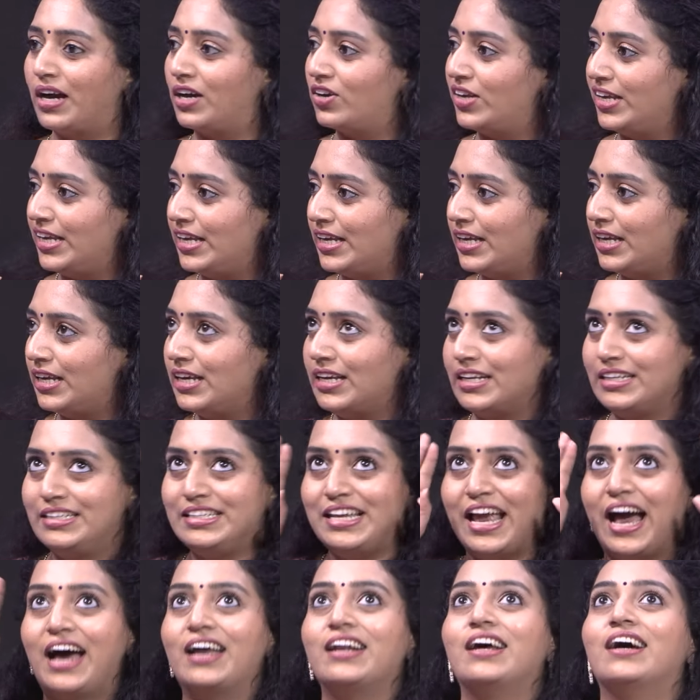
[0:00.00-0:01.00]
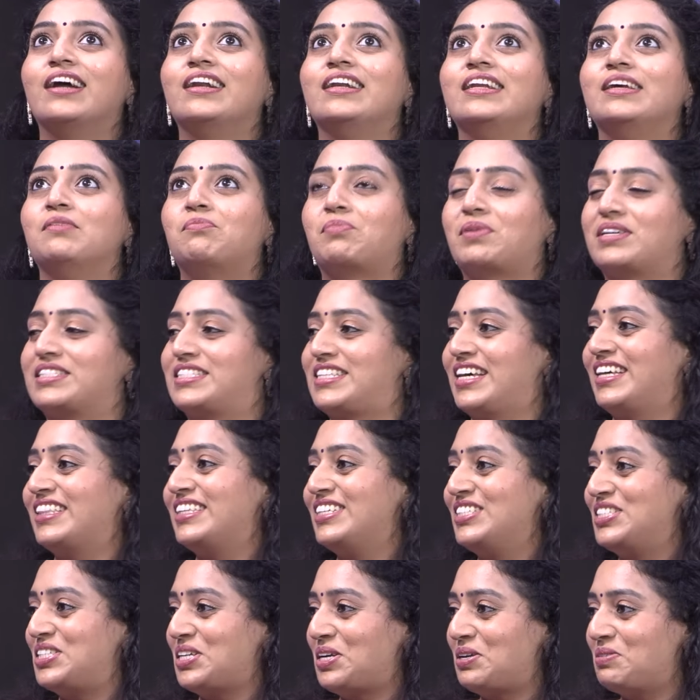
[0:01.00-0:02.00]
మాకు ఈ జ్ఞానాన్ని
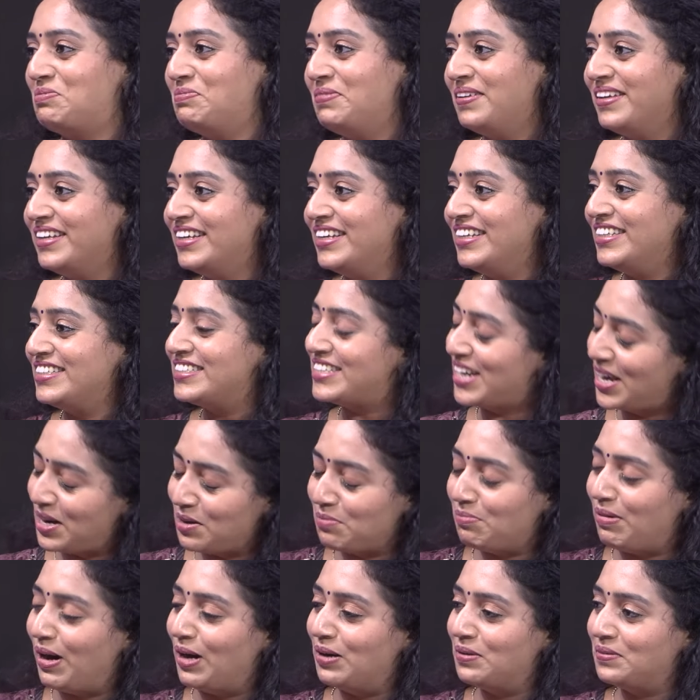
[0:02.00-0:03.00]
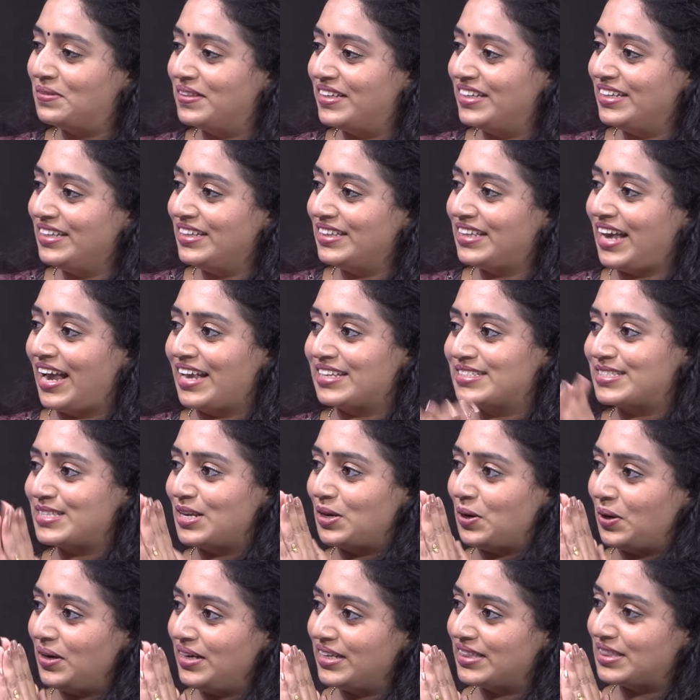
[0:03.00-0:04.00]
ప్రసాదించడం చాలా బాగుంది థ్యాంక్స్
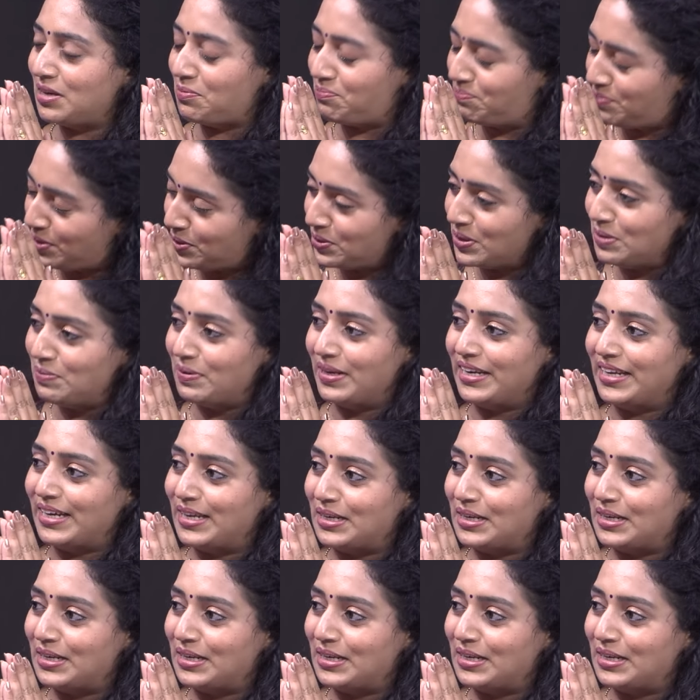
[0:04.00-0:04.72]
లాట్ తప్పకుండా మళ్ళీ